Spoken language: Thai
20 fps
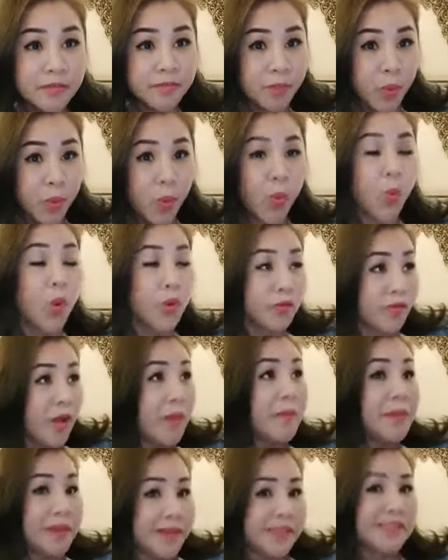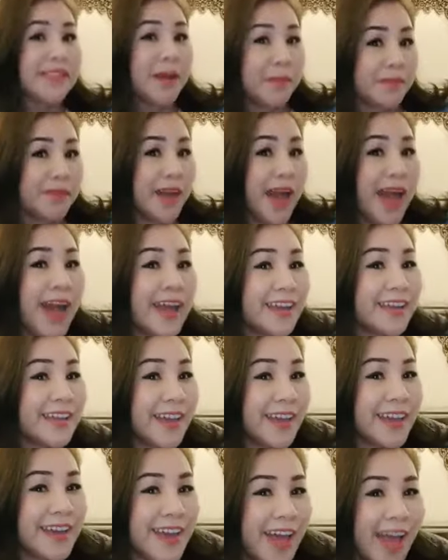พูดว่ามันสำคัญ
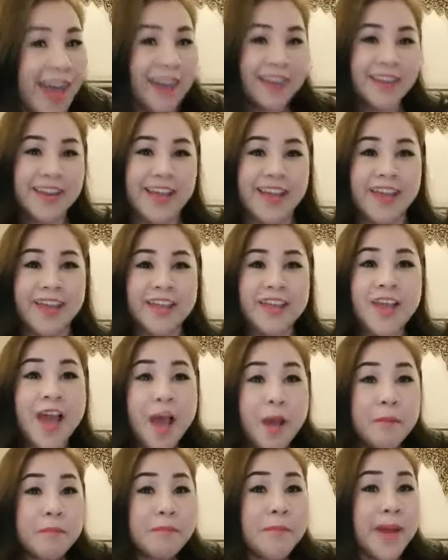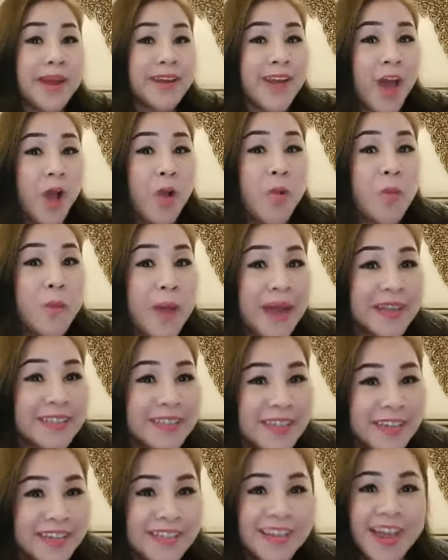ขนาดไหน มันเอามา
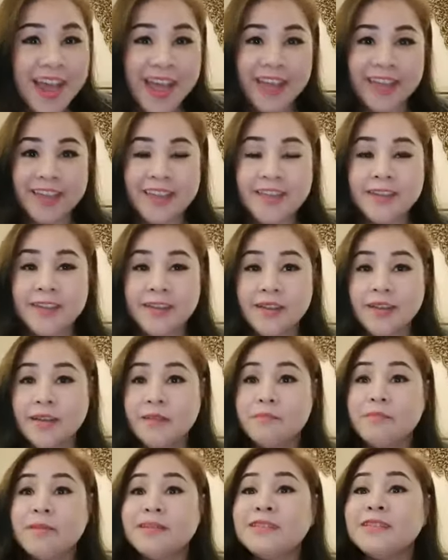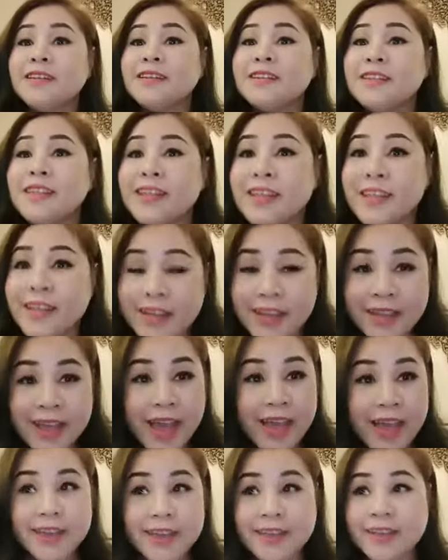จากไหน มันจะดียังไง
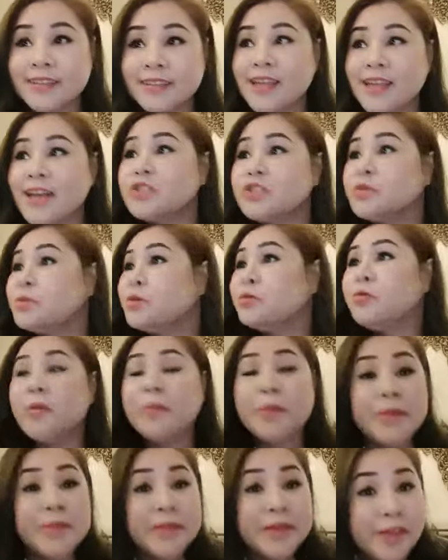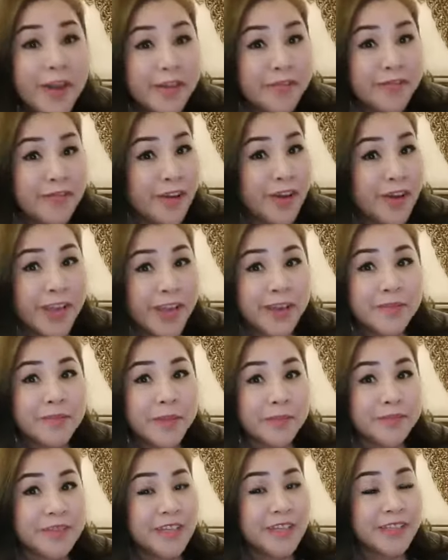ถ้าสมมุติว่าไม่มี reference แบ
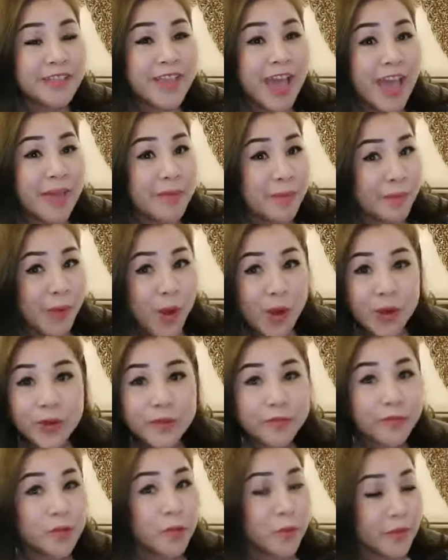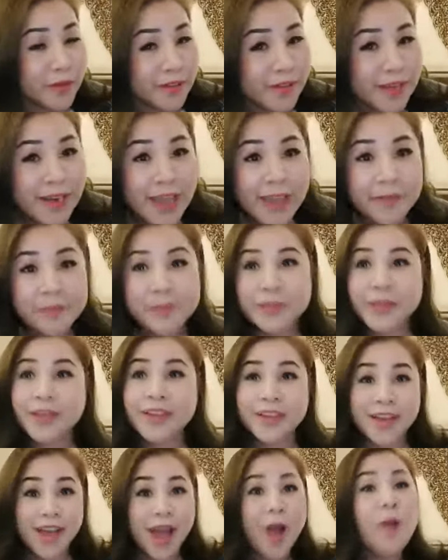บยิ่งใหญ่แบบฮอลลีวูดหรืออะไร
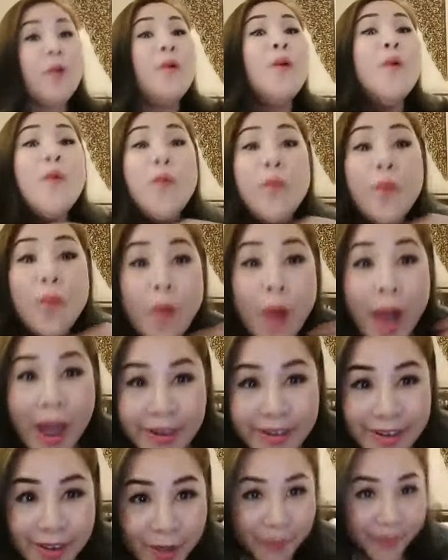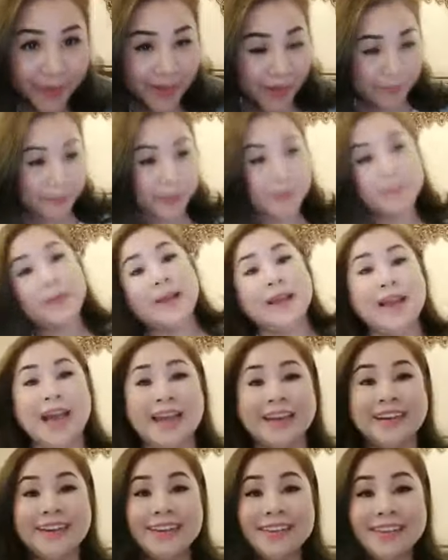เอาหัวเรานี่แหละเป็นประกั
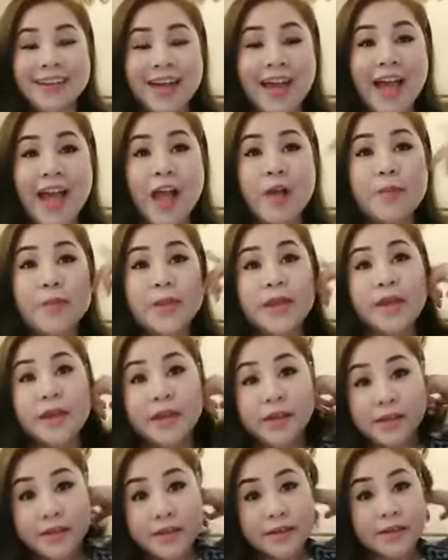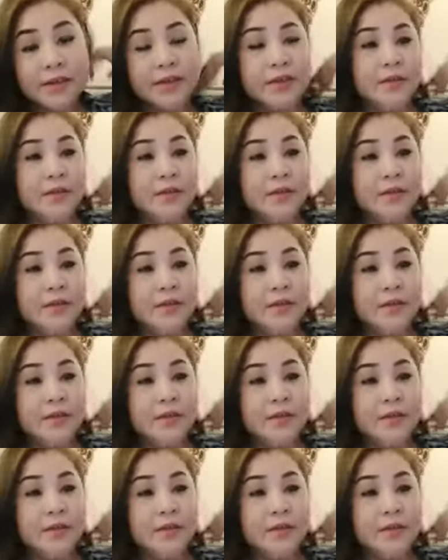นนะคะ หรือ